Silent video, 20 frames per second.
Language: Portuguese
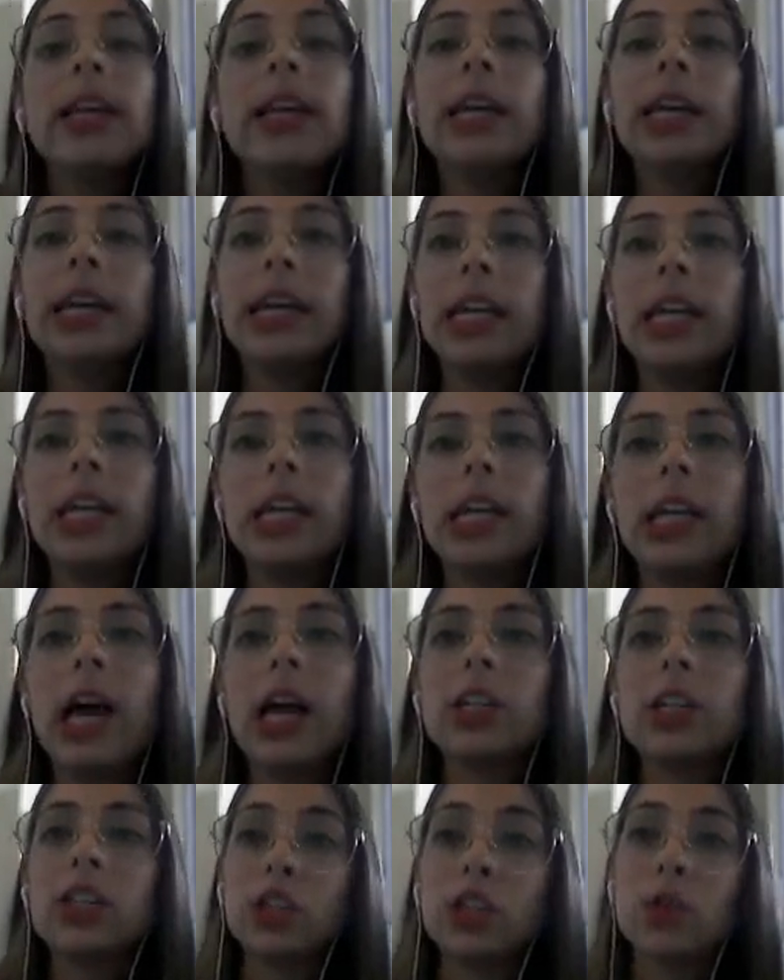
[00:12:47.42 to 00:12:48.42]
E
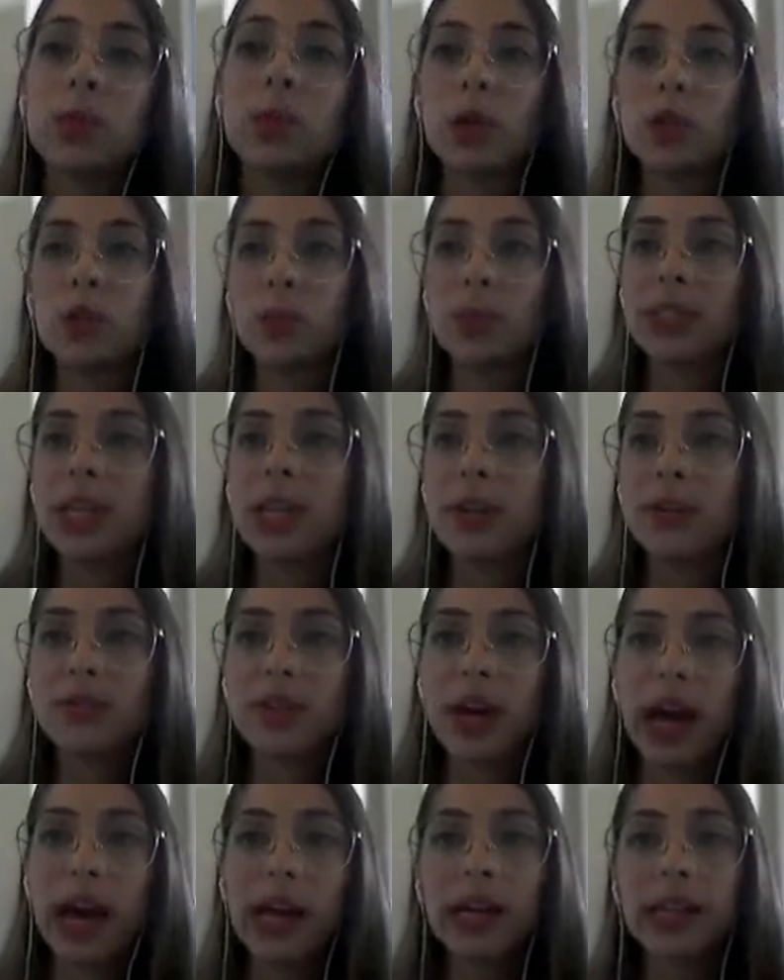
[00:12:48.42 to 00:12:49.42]
a gente pode
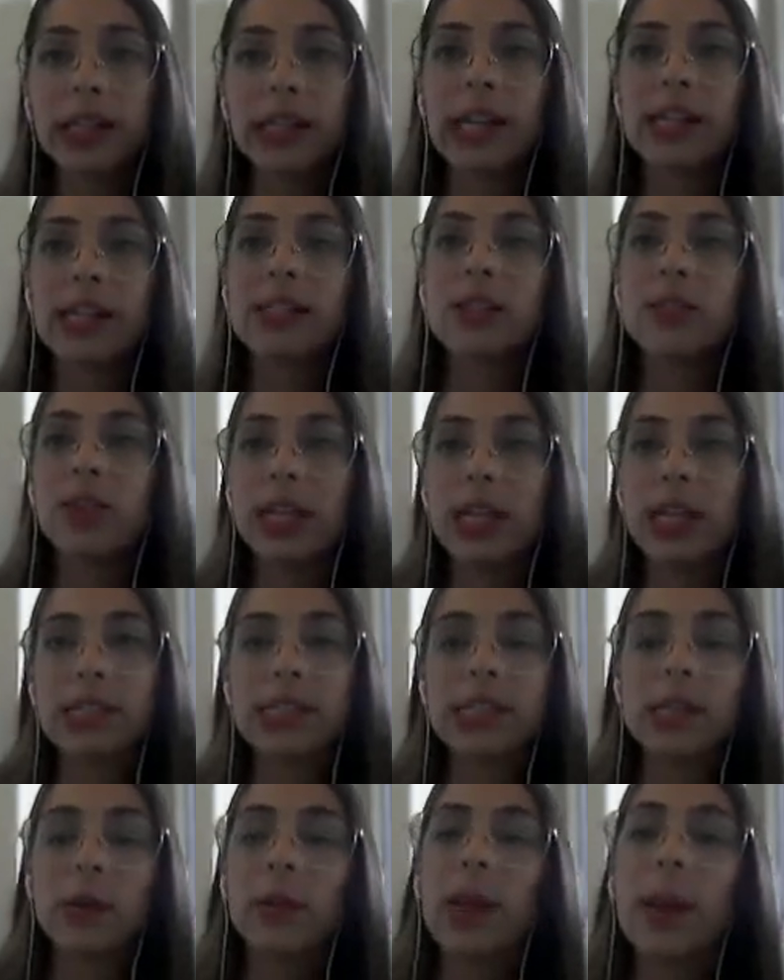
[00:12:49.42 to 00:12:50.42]
observar que essa
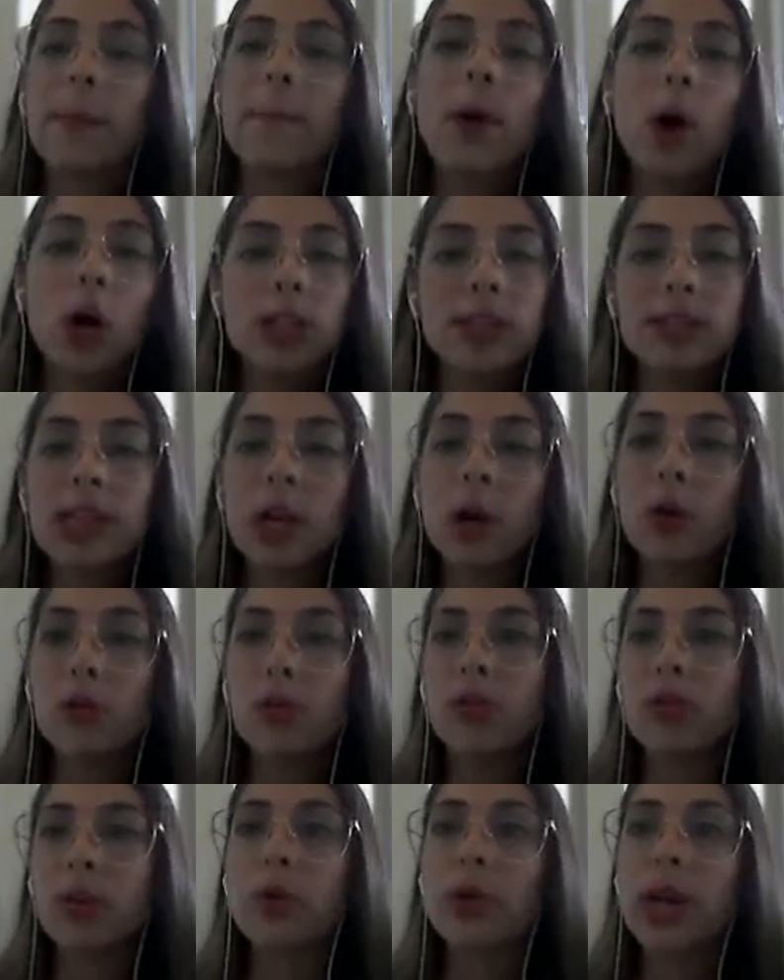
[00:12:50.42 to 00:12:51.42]
variação ela pode ser
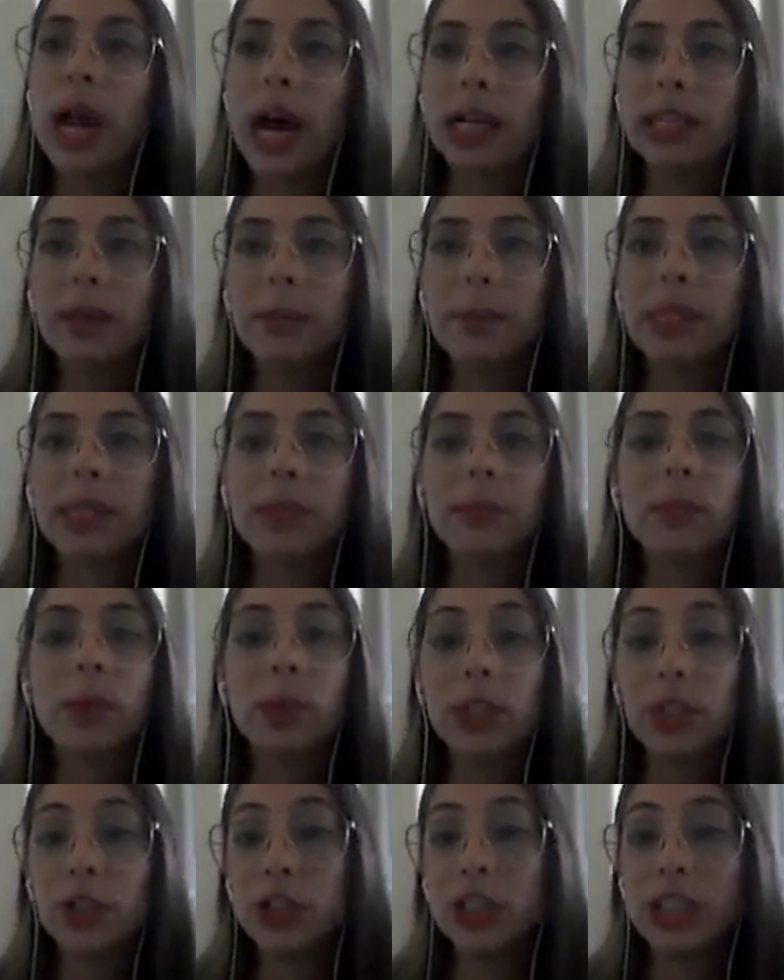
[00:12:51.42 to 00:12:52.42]
configurada pela
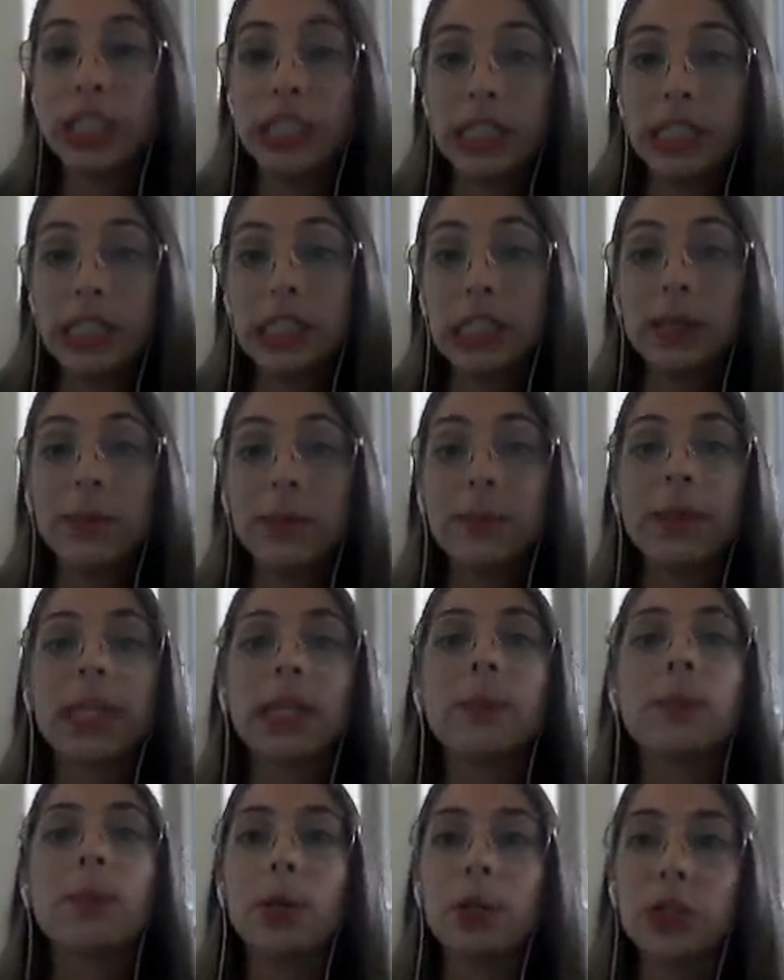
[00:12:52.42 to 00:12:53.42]
poliginia e
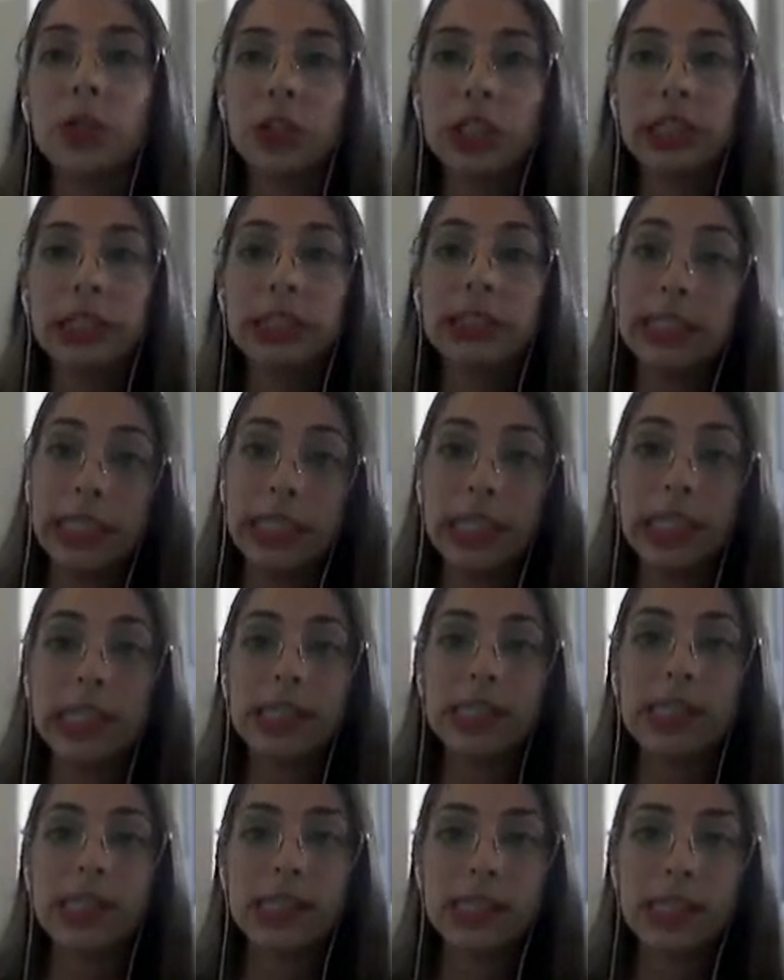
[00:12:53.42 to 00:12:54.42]
pela poliginandria
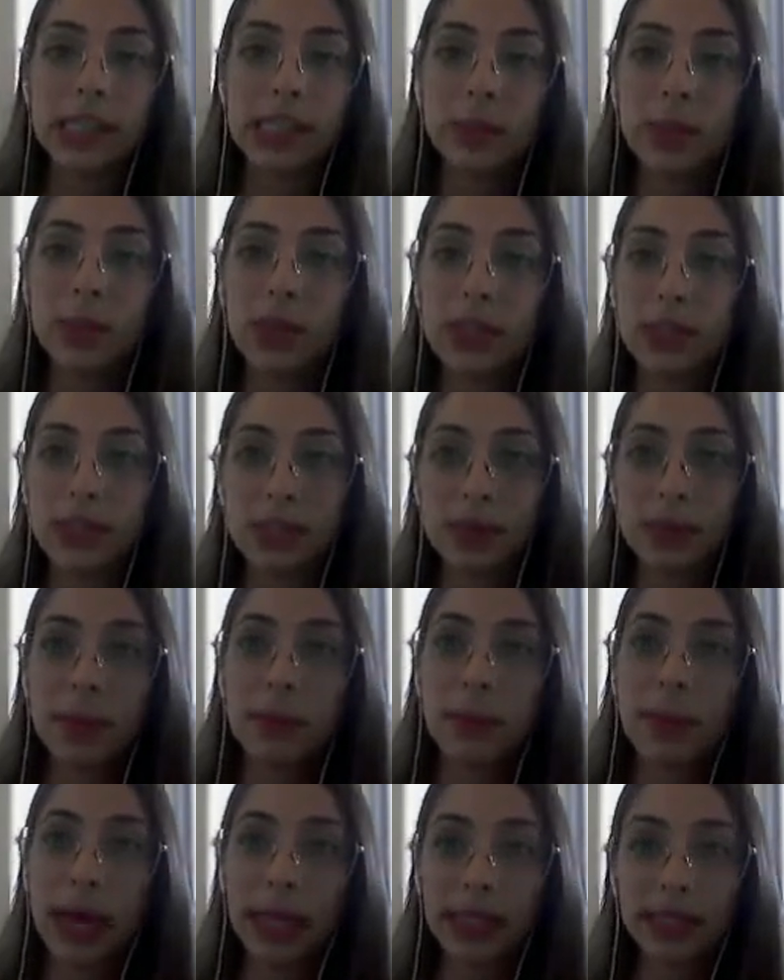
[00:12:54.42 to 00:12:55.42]
exercida por esses
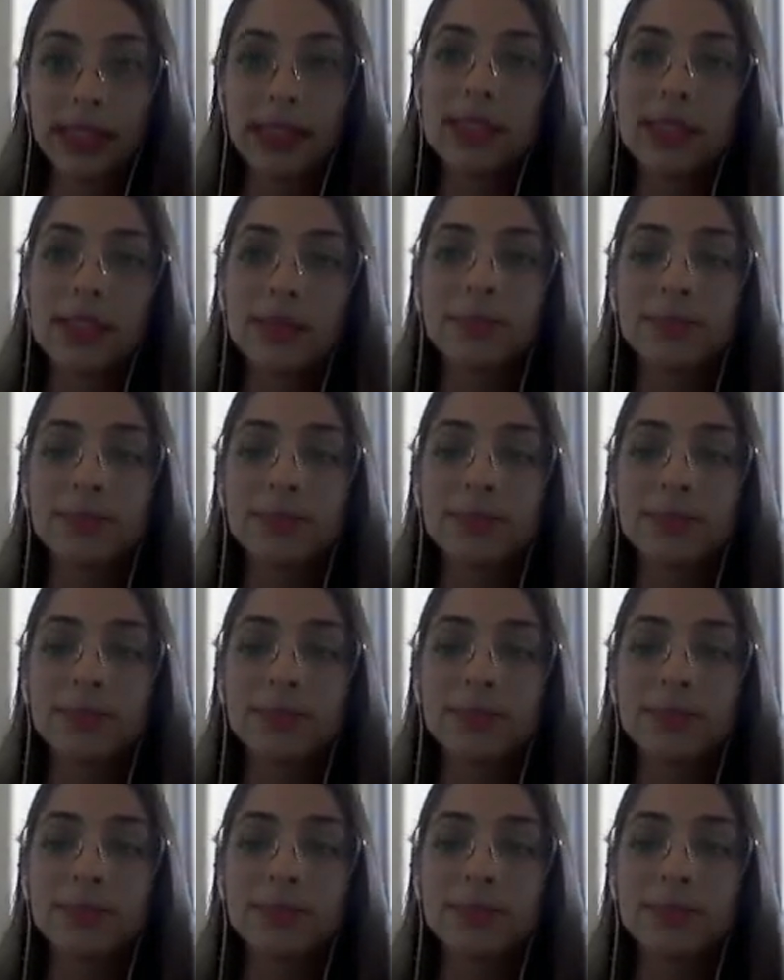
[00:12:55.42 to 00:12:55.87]
primatas.